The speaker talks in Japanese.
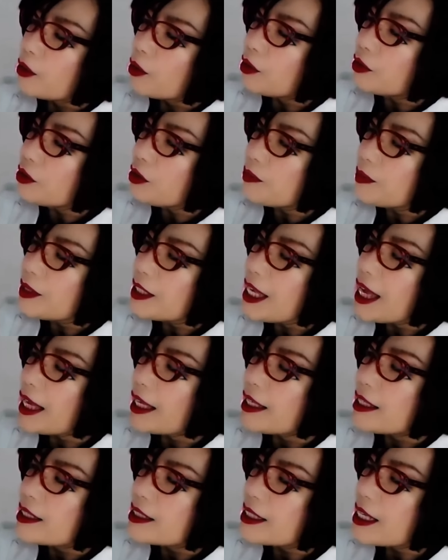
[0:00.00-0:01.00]
好み
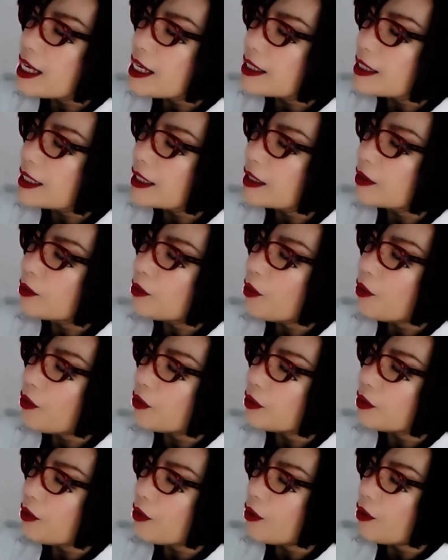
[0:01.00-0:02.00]
や性的
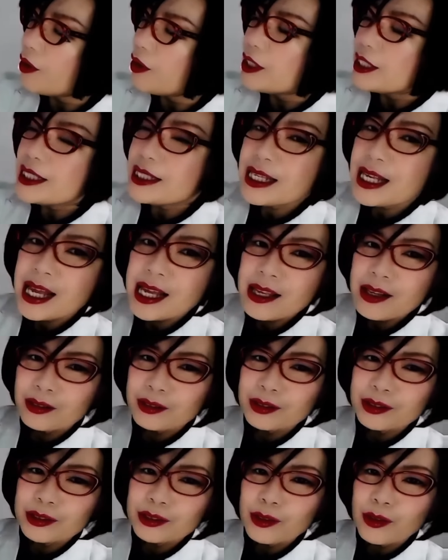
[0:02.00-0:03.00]
行動性
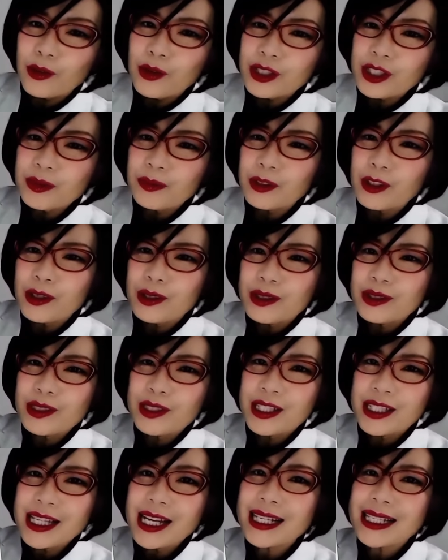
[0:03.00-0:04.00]
欲こういうものに
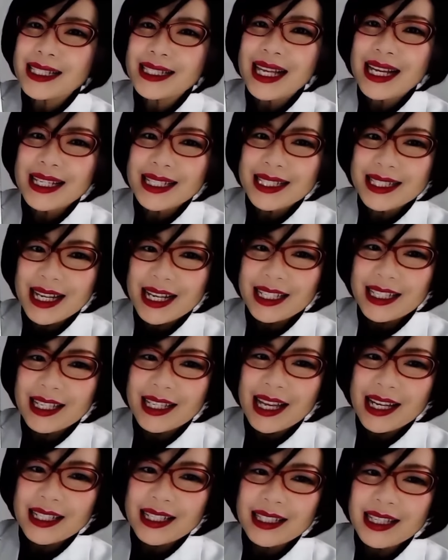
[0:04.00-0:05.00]
ついて記載してい
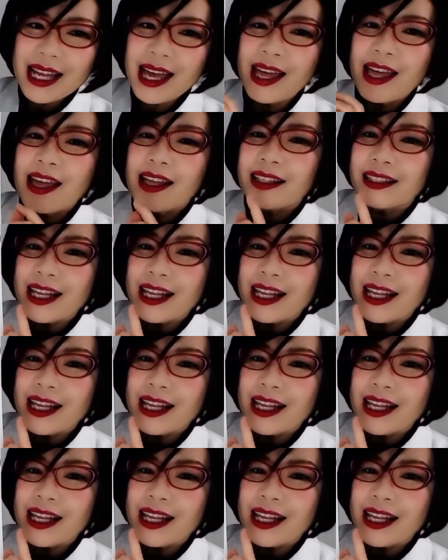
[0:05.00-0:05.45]
ただいて